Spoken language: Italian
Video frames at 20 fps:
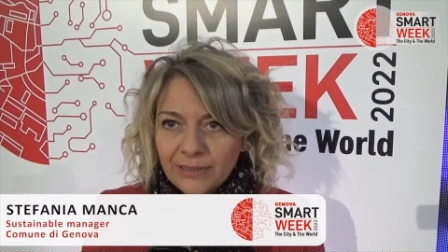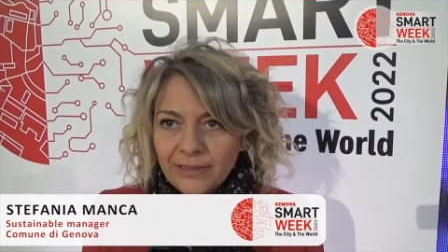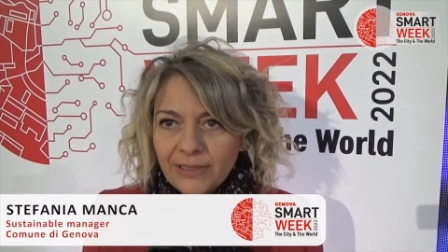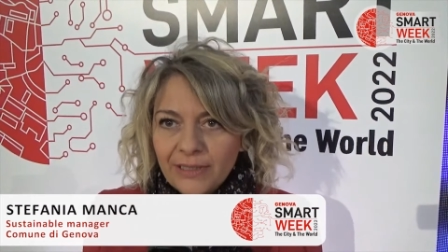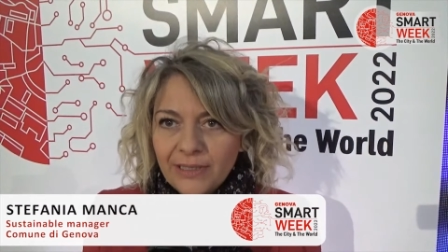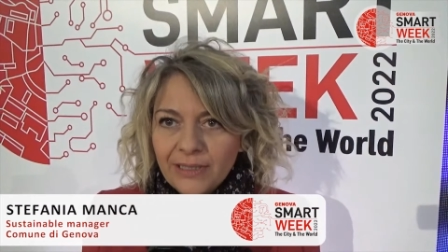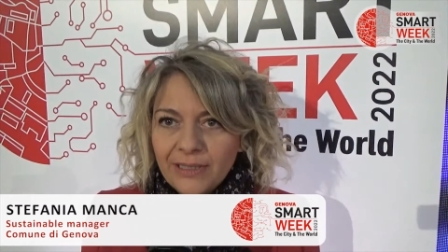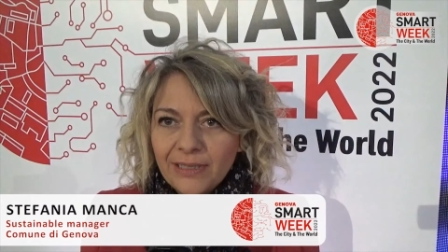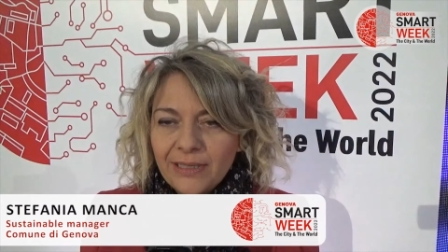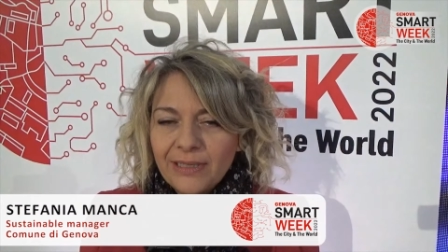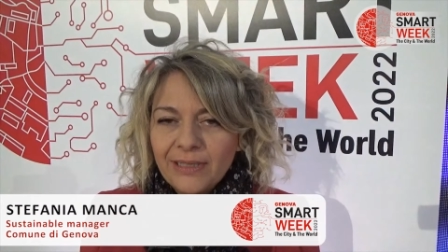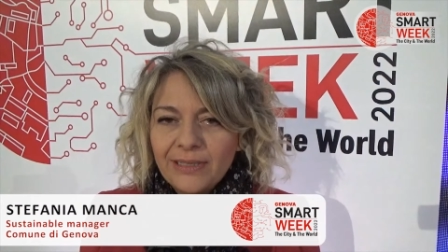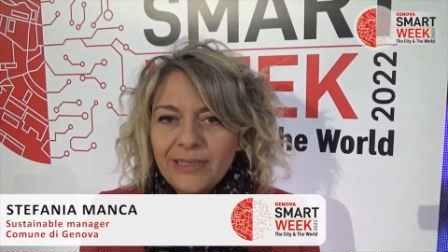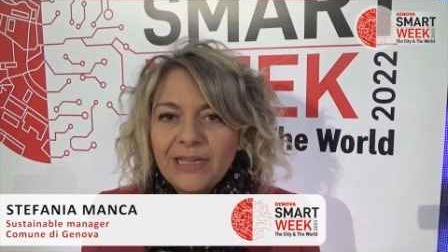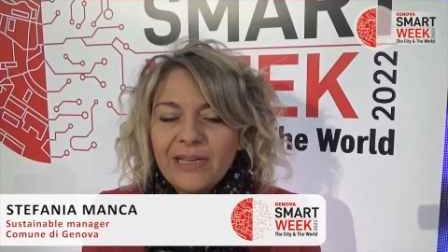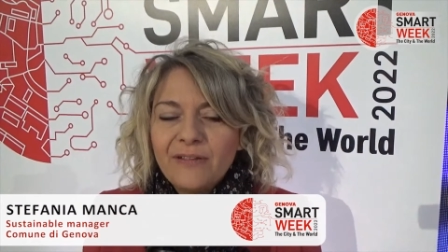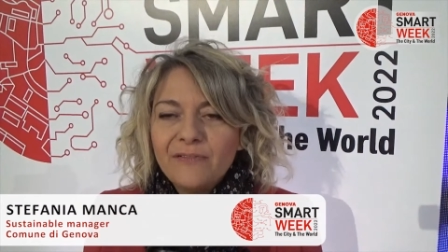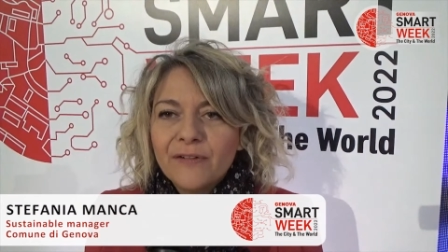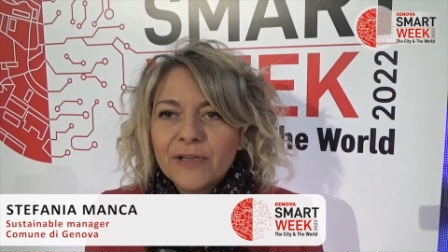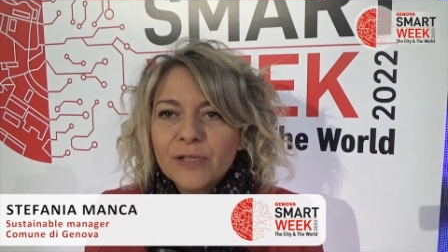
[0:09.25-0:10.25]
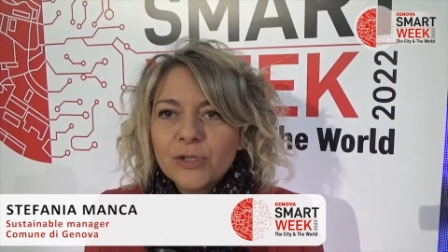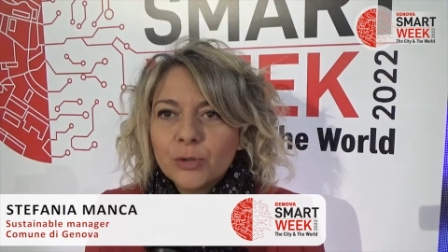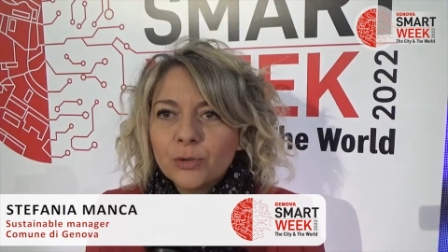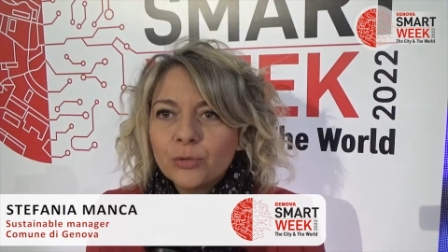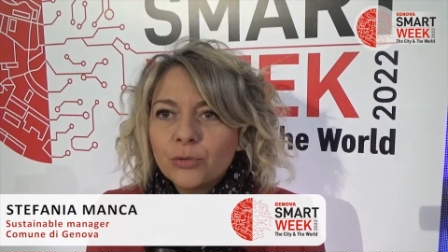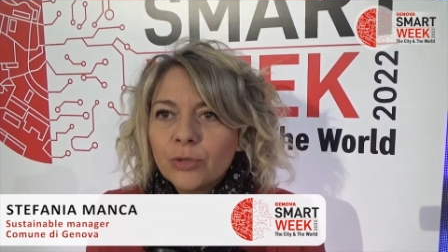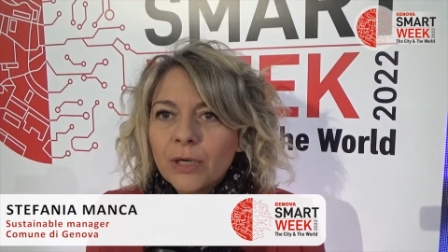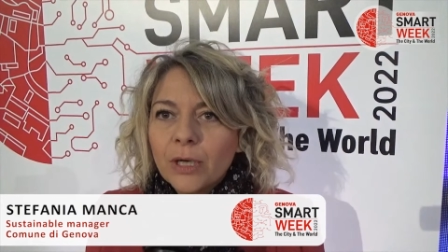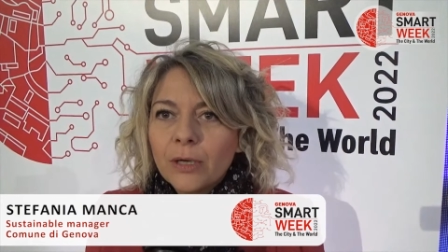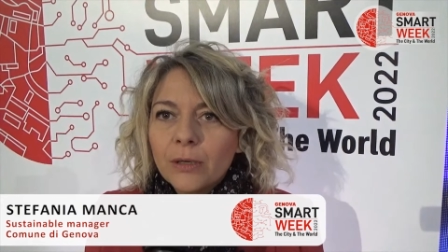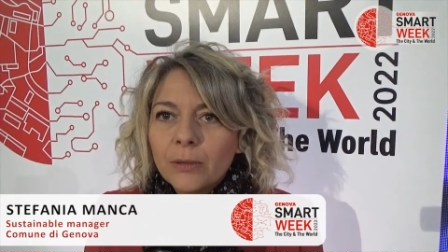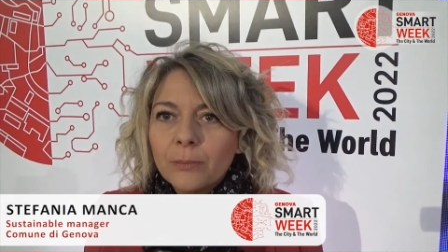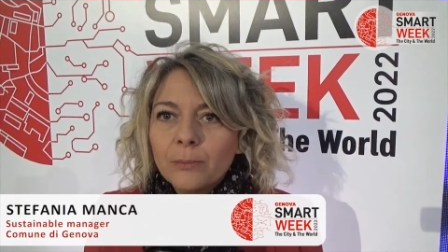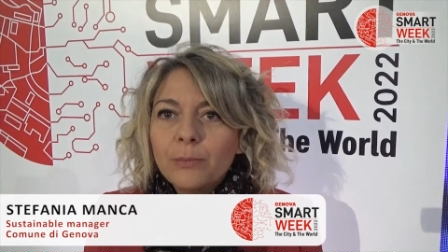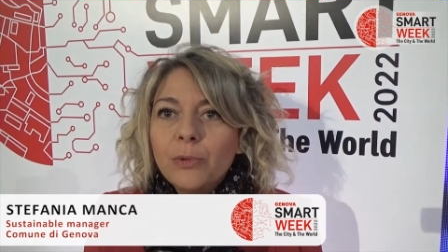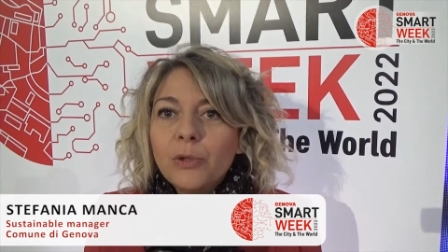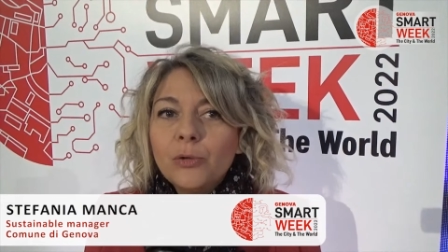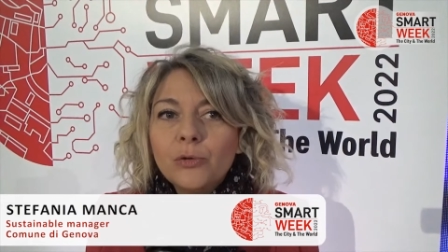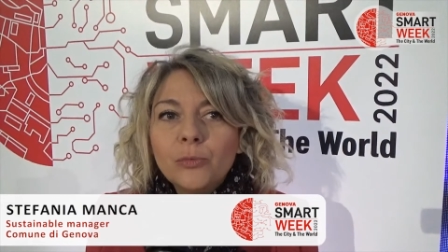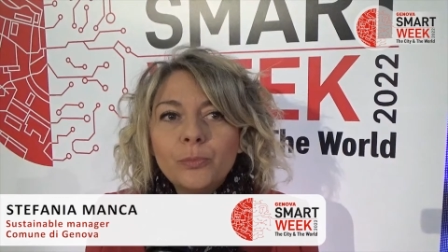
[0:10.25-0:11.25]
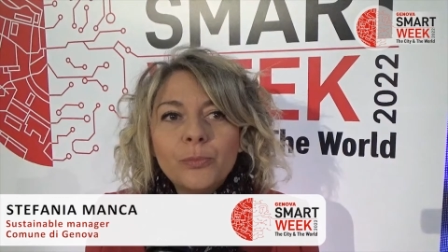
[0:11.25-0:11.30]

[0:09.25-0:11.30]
di, dell'infrastruttura blu